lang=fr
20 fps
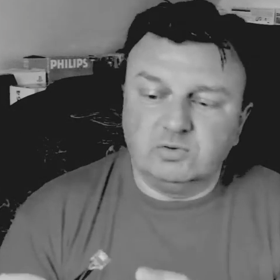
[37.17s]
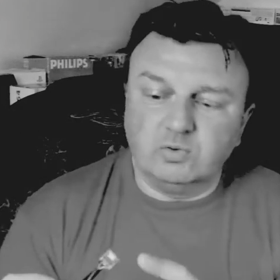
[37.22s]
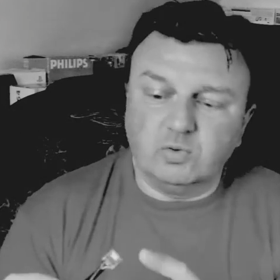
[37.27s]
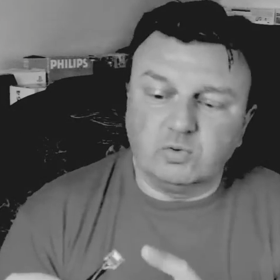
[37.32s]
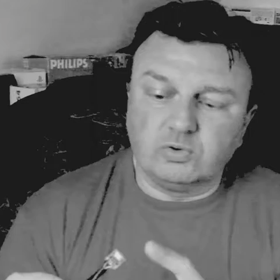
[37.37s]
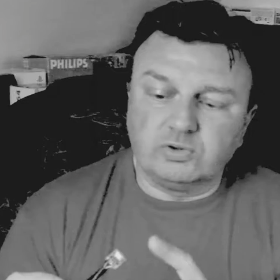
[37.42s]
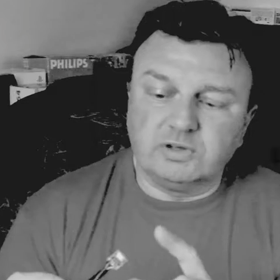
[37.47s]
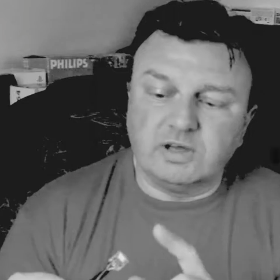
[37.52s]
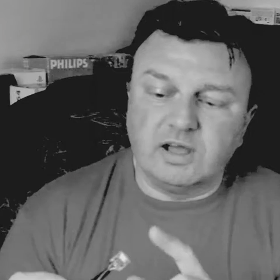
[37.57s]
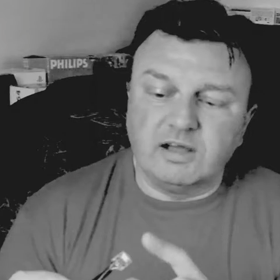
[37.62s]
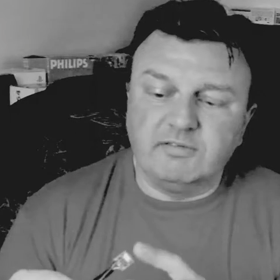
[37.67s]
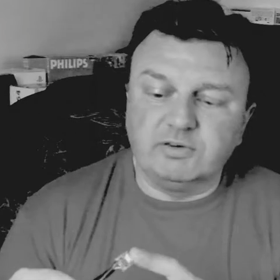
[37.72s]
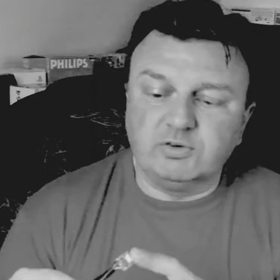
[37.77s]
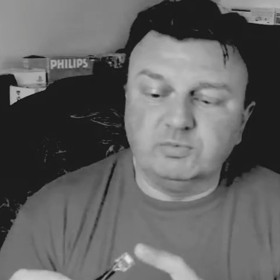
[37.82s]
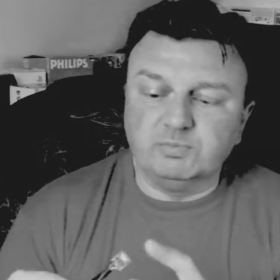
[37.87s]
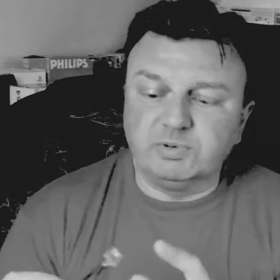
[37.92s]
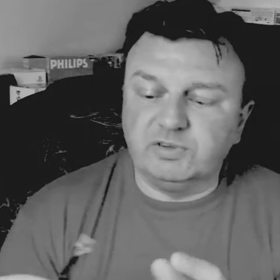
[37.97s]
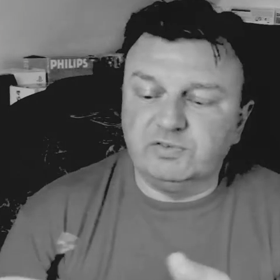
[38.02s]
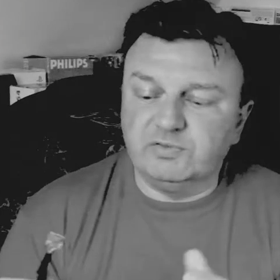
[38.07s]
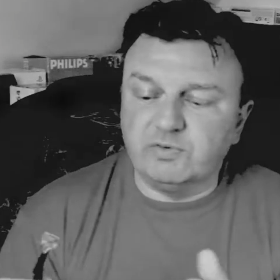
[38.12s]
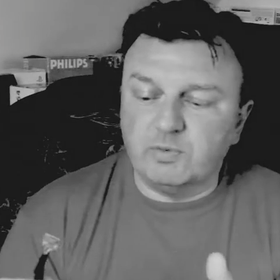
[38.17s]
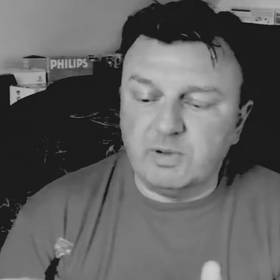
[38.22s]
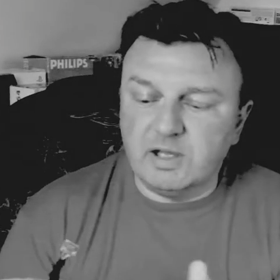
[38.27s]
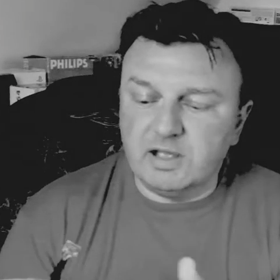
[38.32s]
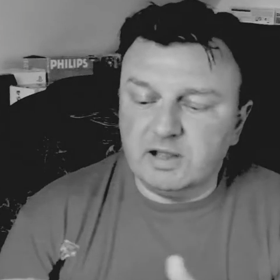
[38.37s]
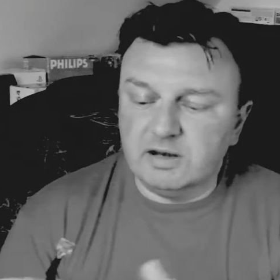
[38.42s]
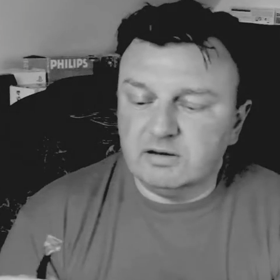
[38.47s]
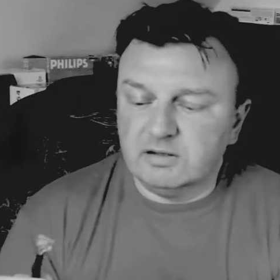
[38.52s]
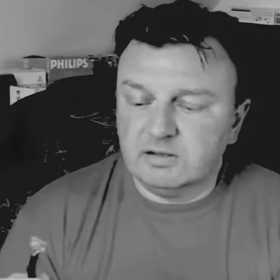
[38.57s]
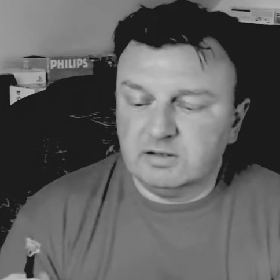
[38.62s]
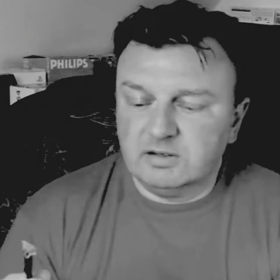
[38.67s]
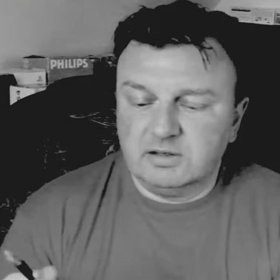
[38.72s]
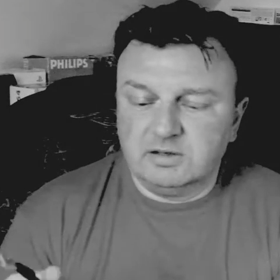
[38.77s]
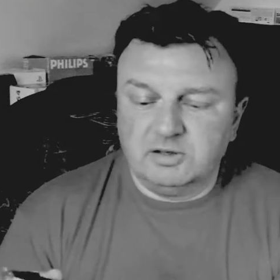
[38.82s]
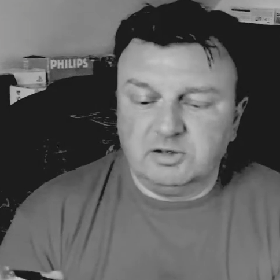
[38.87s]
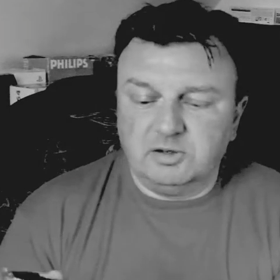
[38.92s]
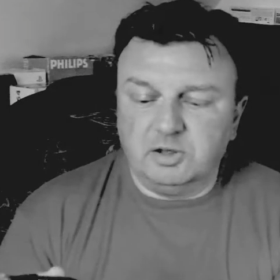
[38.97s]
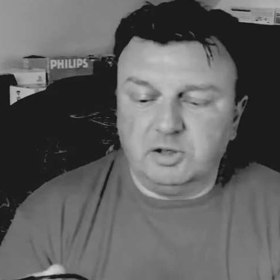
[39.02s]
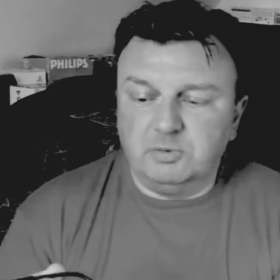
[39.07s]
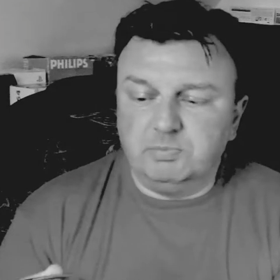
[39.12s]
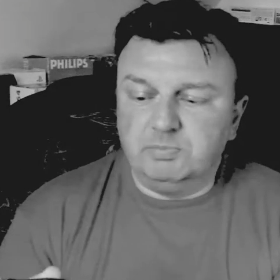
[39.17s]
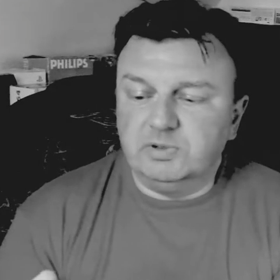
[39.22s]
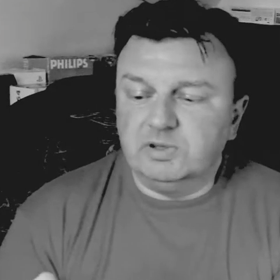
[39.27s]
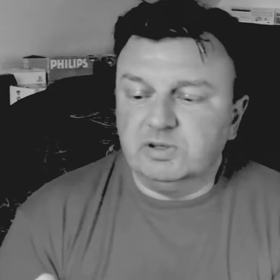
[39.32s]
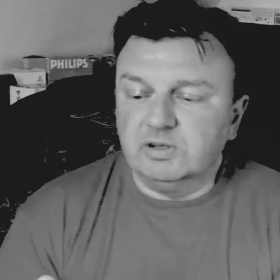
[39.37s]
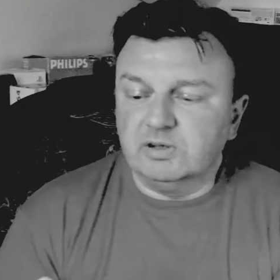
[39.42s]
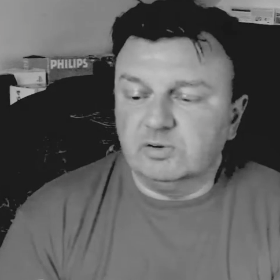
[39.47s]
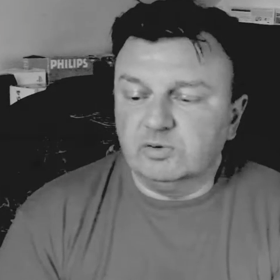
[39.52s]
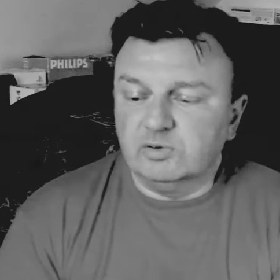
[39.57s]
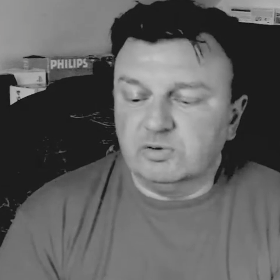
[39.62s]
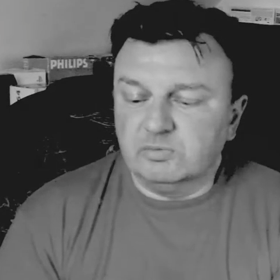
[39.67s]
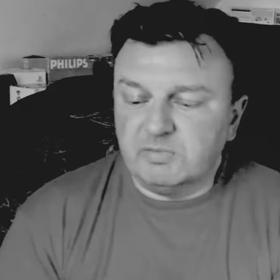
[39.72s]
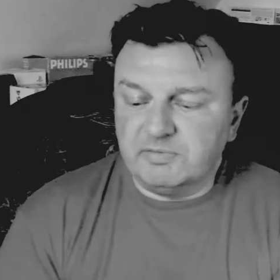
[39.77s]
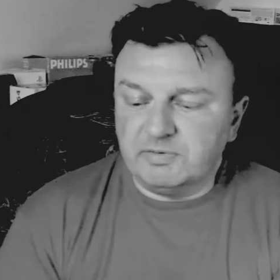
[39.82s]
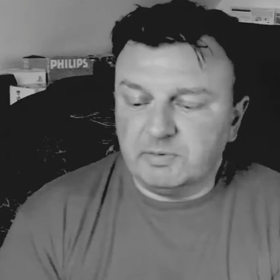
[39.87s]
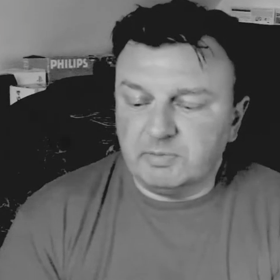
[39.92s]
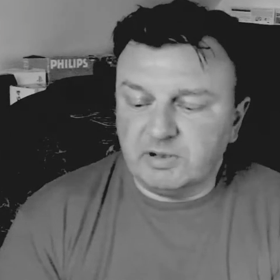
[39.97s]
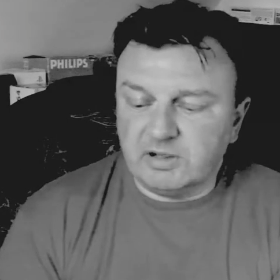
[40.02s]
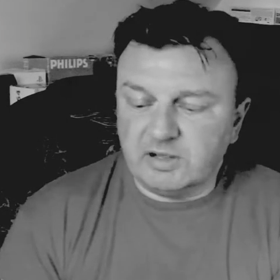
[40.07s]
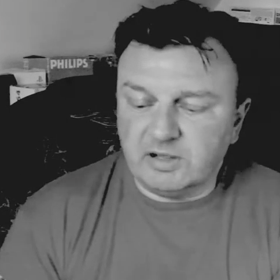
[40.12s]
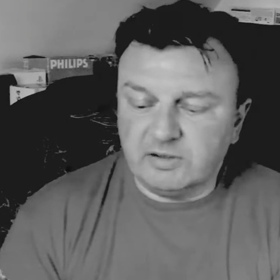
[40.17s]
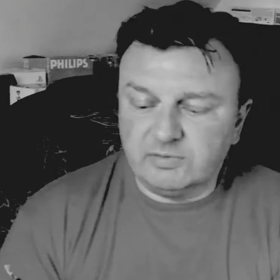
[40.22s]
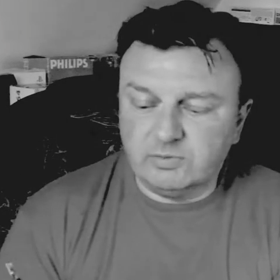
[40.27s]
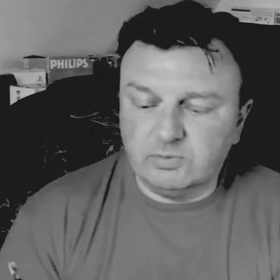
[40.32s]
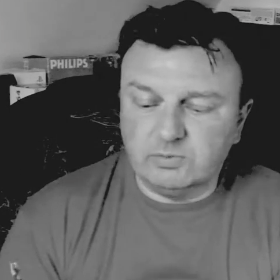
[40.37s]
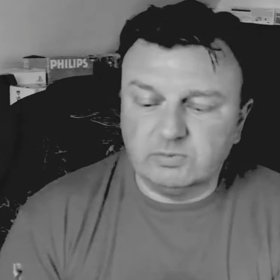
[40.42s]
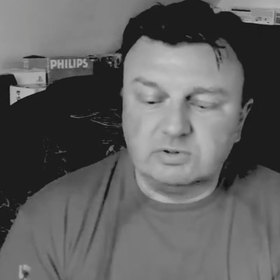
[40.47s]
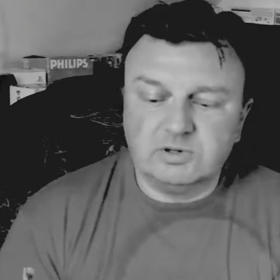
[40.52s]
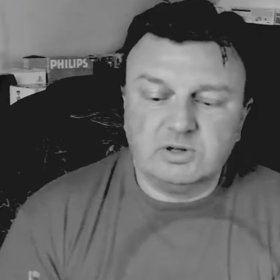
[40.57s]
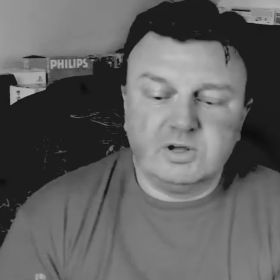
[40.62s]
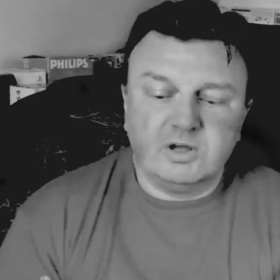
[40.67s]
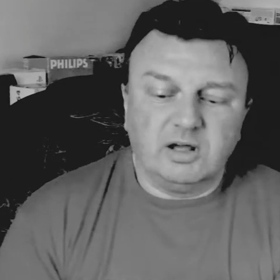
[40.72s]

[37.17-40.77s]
Donc avec une prise Sommel, et puis la euh, fabrication,